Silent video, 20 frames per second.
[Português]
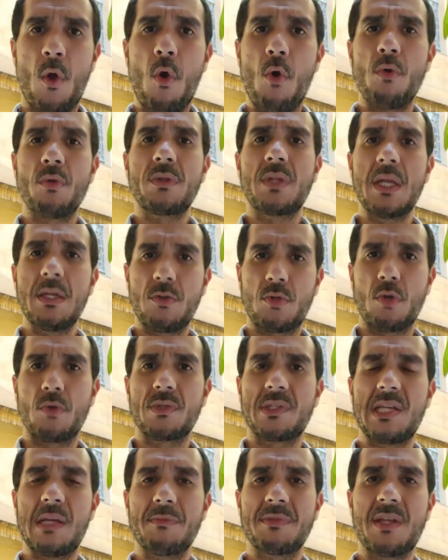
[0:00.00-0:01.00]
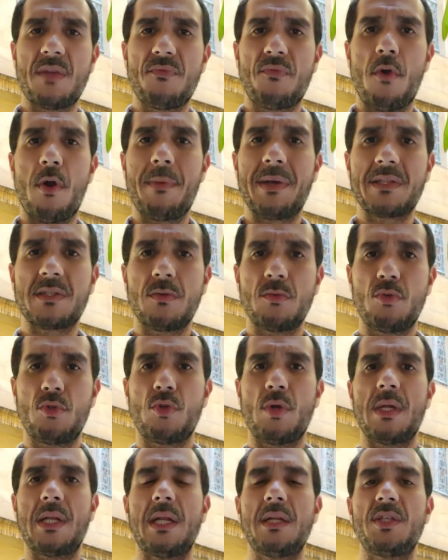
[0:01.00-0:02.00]
Ontem trouxemos a informação do
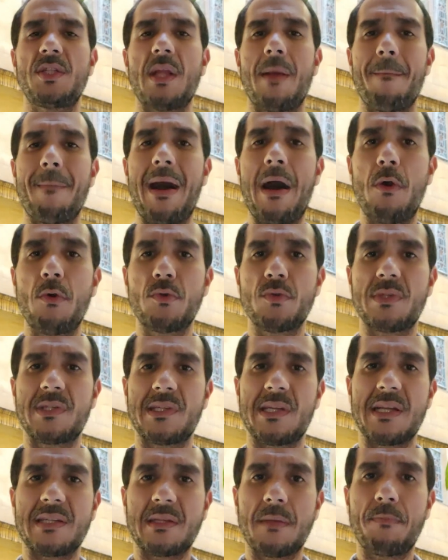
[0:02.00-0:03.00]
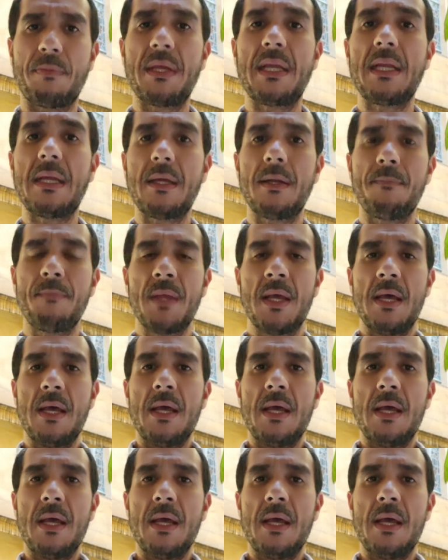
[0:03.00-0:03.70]
jornalista Mauro César Pereira,